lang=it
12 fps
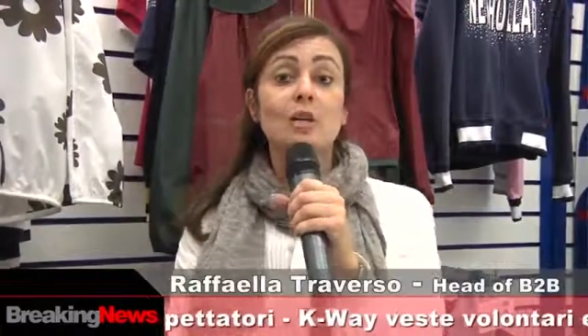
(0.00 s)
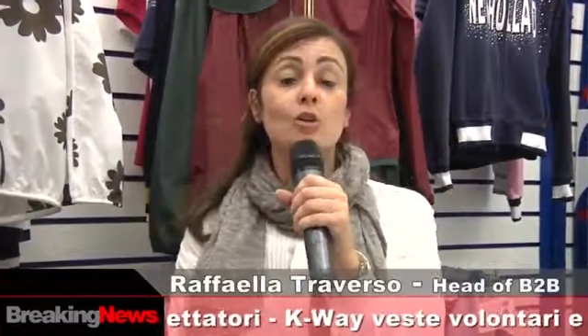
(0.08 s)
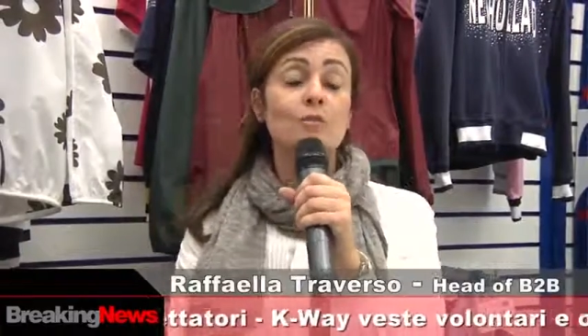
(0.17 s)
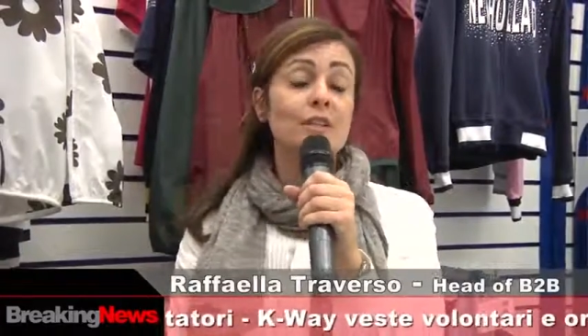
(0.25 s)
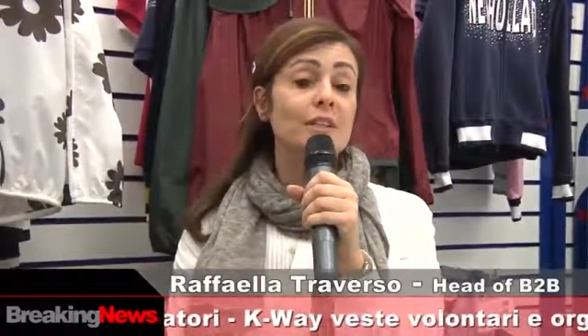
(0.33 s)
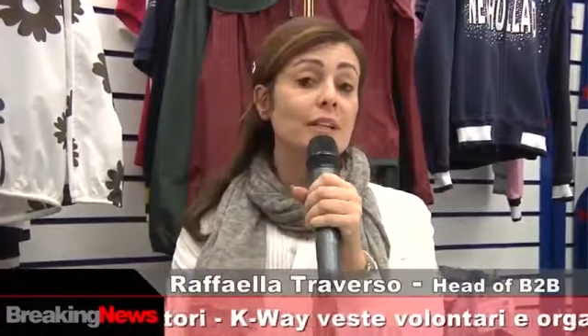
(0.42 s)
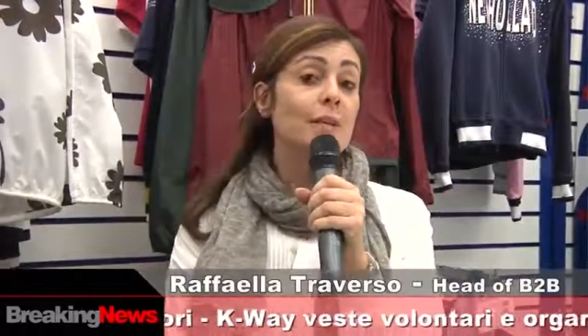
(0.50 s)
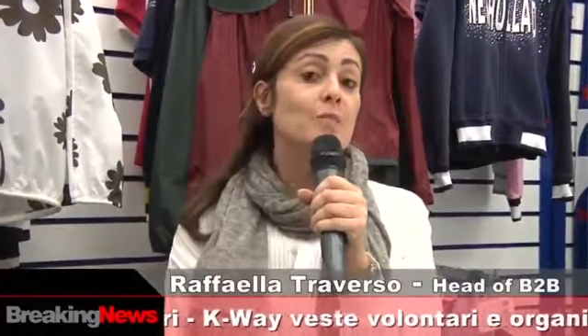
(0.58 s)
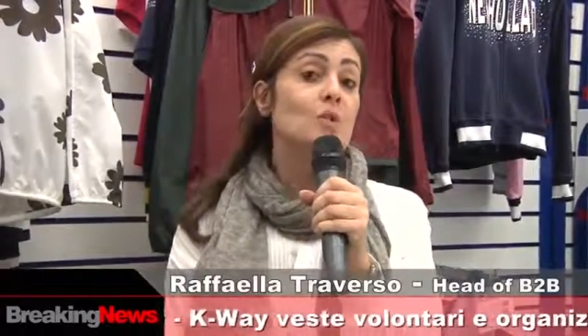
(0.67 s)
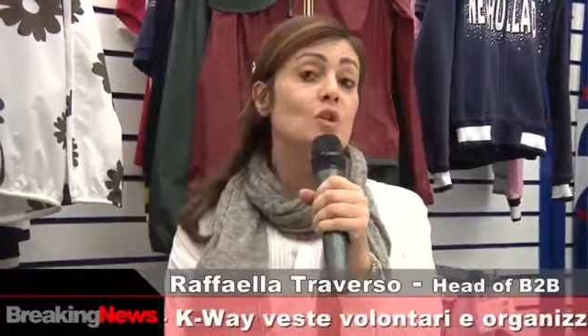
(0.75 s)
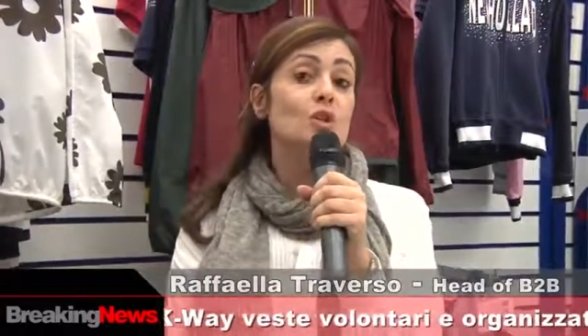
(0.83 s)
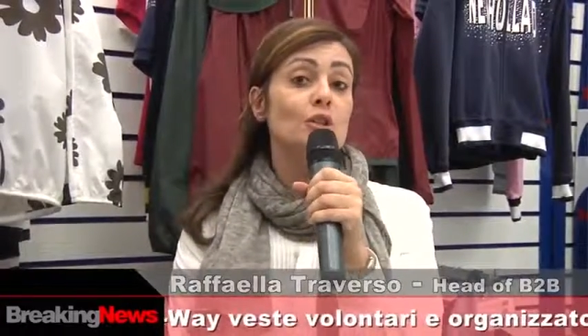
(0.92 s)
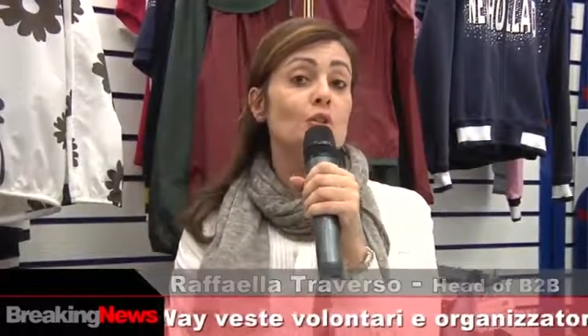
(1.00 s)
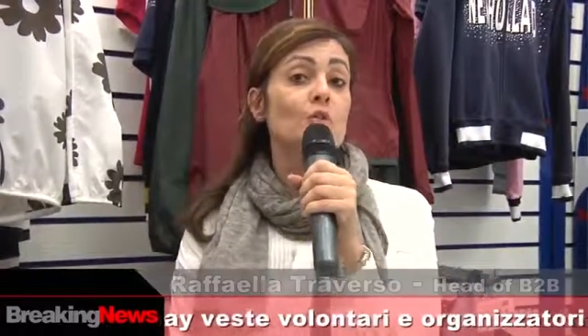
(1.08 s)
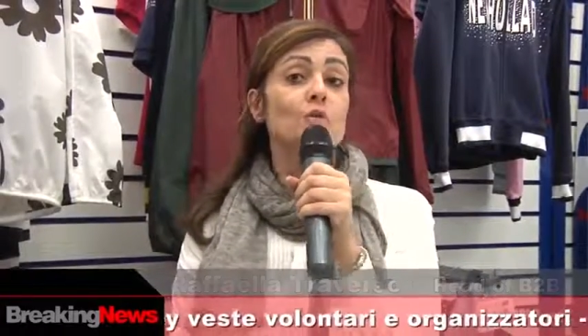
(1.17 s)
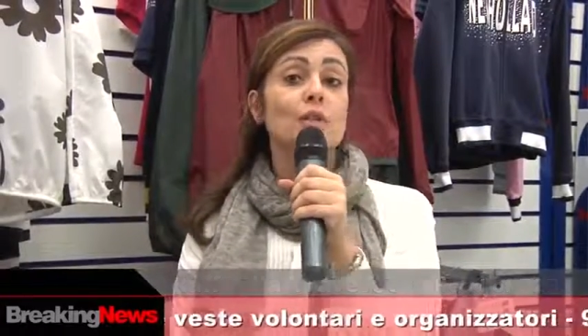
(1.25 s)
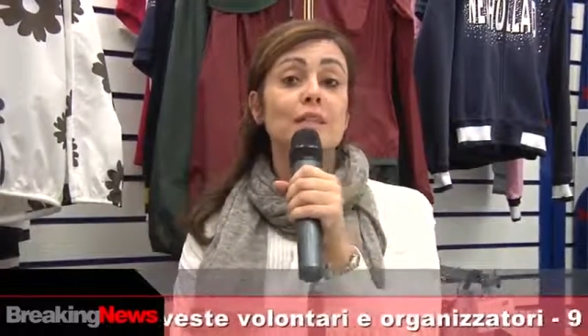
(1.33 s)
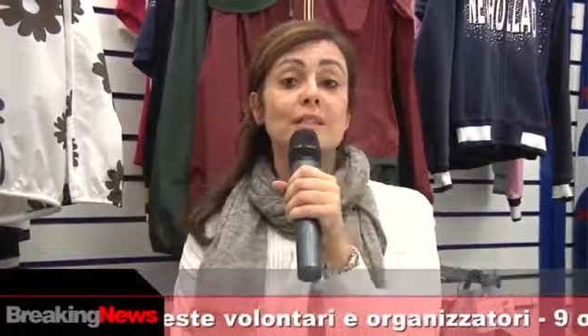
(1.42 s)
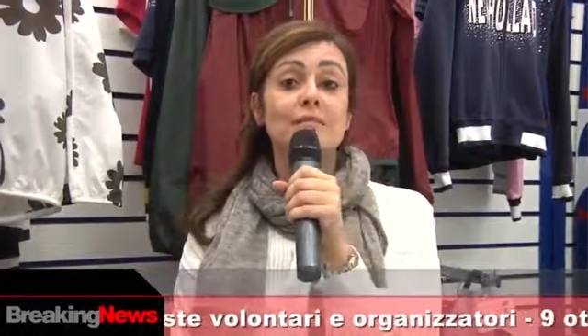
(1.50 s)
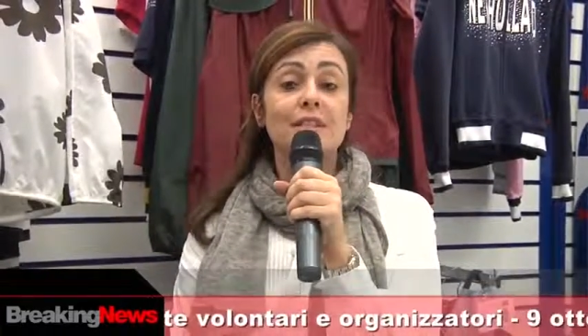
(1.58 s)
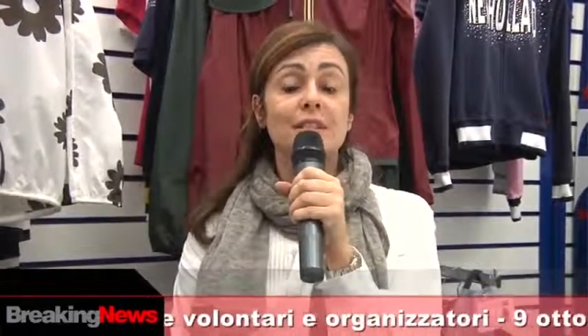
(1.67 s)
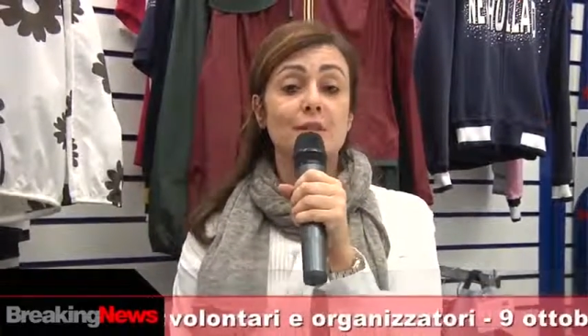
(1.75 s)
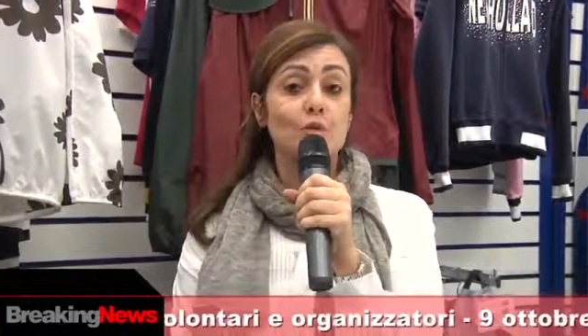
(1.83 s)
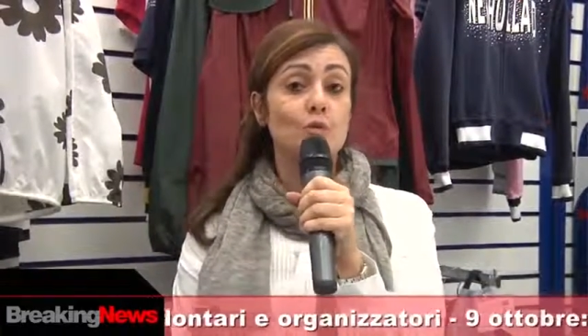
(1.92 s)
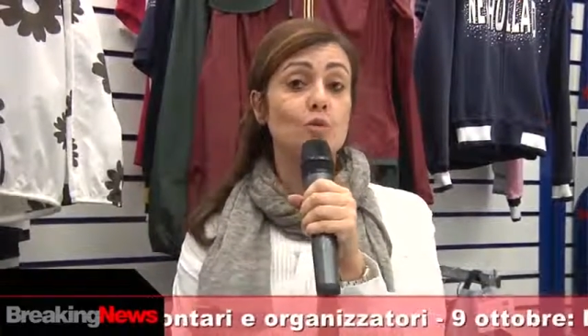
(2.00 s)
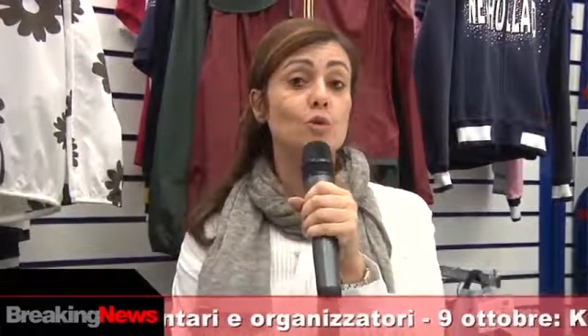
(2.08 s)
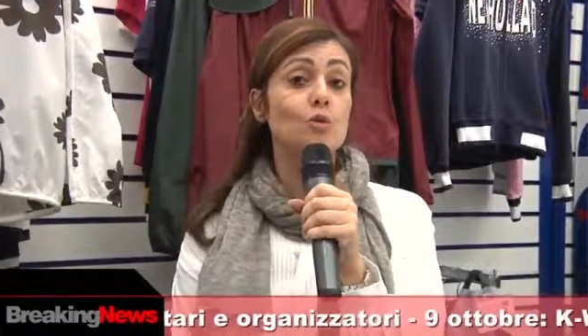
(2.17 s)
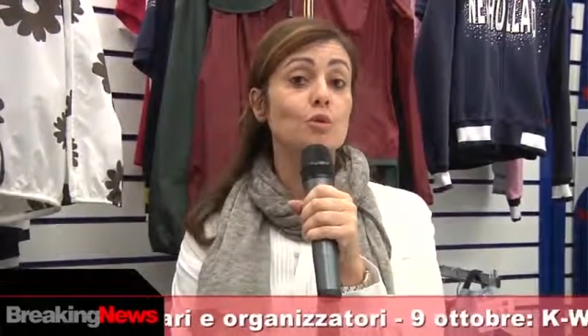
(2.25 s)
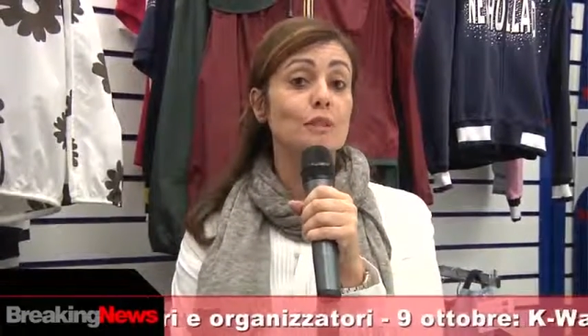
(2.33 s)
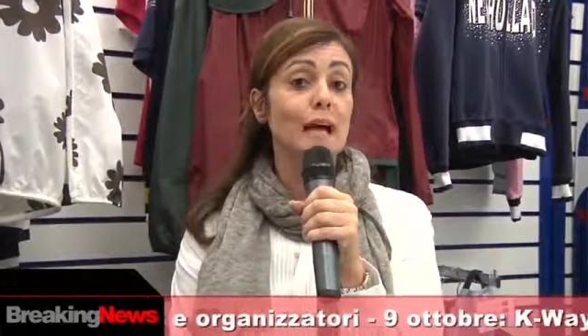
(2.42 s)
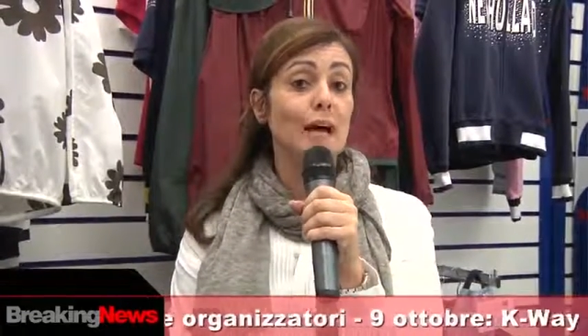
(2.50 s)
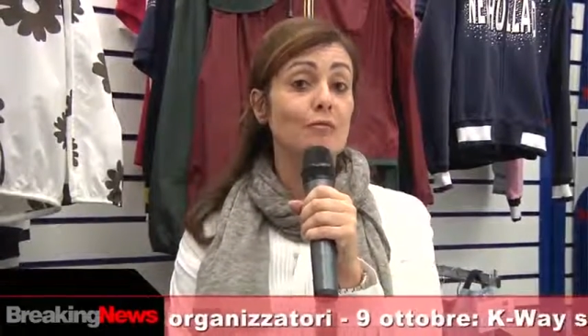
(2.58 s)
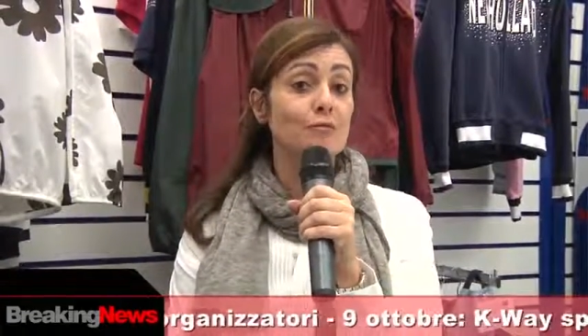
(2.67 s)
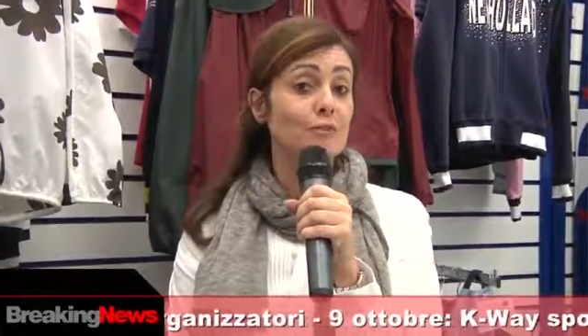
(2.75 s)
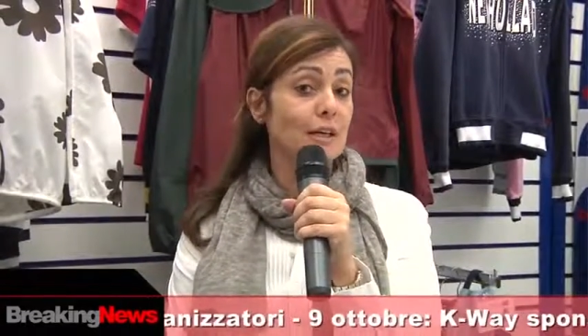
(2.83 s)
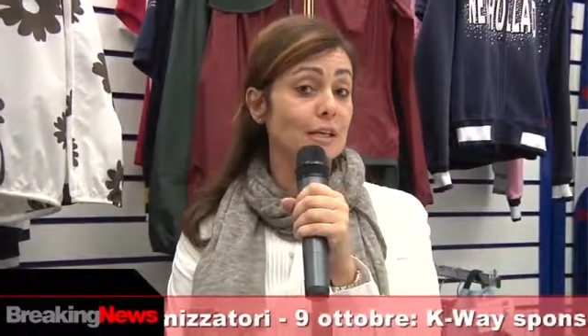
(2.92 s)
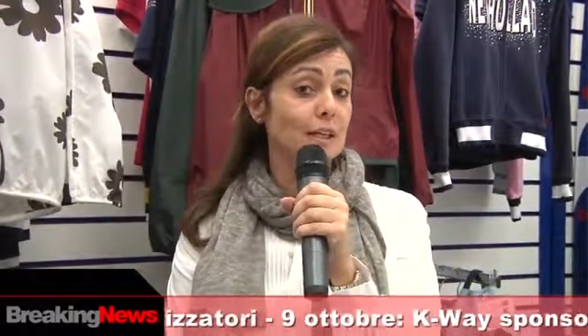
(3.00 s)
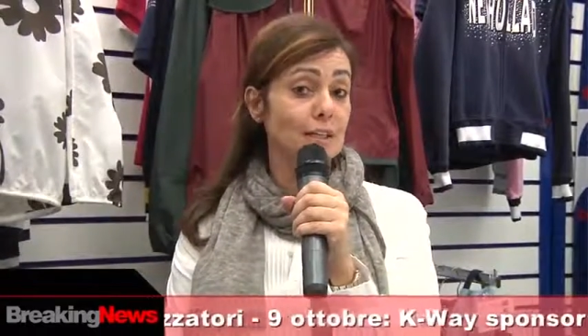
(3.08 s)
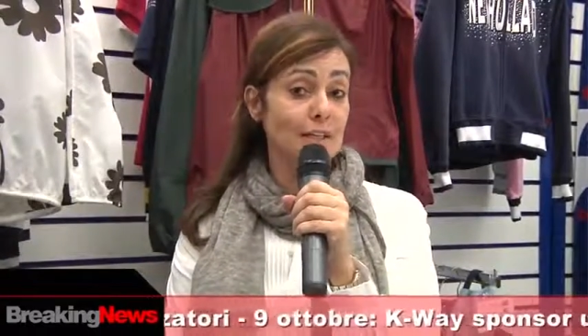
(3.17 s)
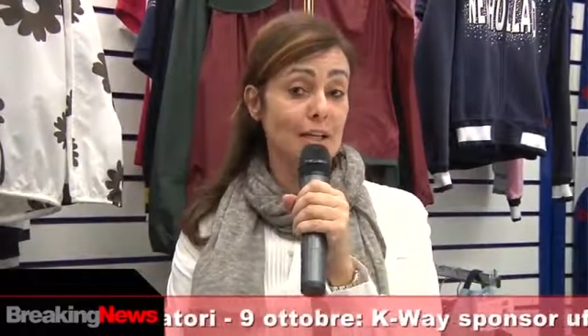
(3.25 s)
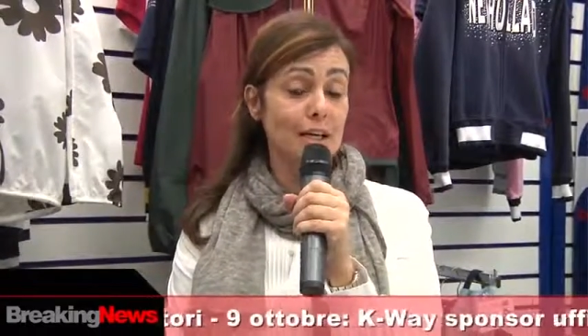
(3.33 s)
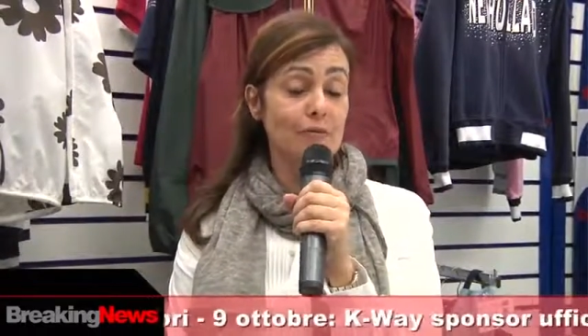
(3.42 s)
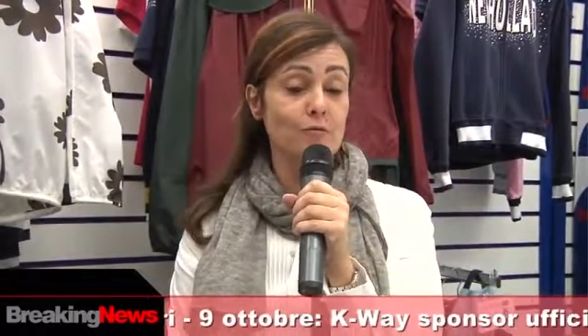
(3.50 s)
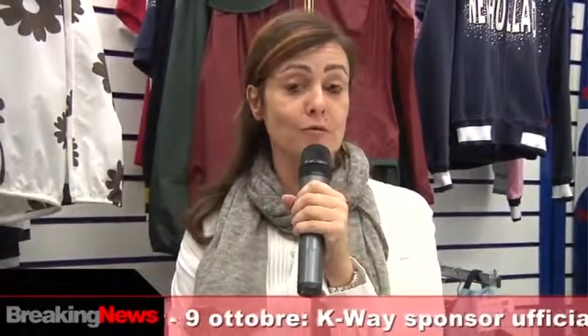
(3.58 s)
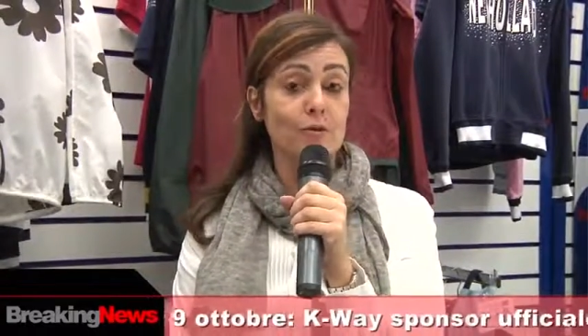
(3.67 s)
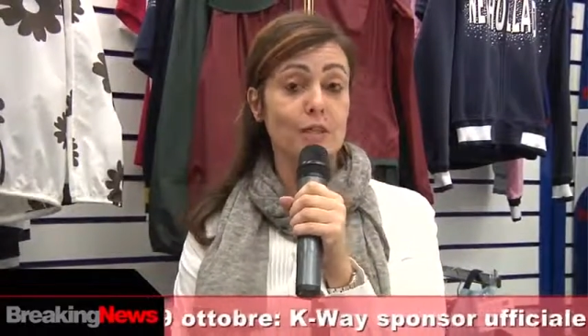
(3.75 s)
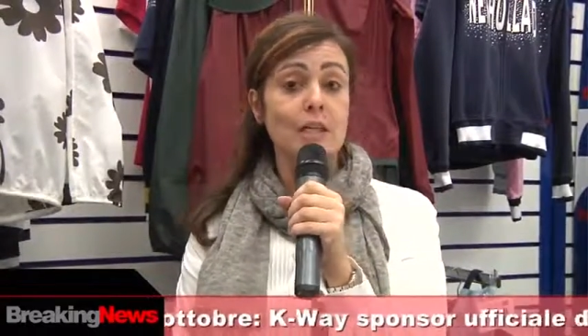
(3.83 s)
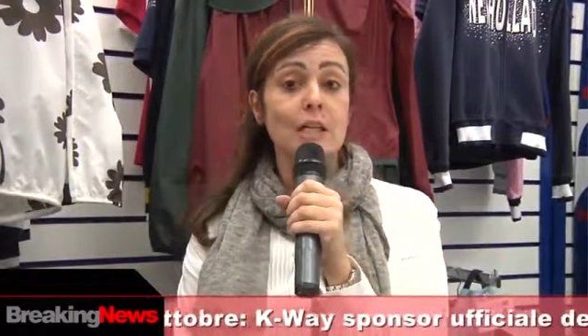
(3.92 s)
Lo vedremo eh, sulle divise di tutto lo staff addetti ai lavori,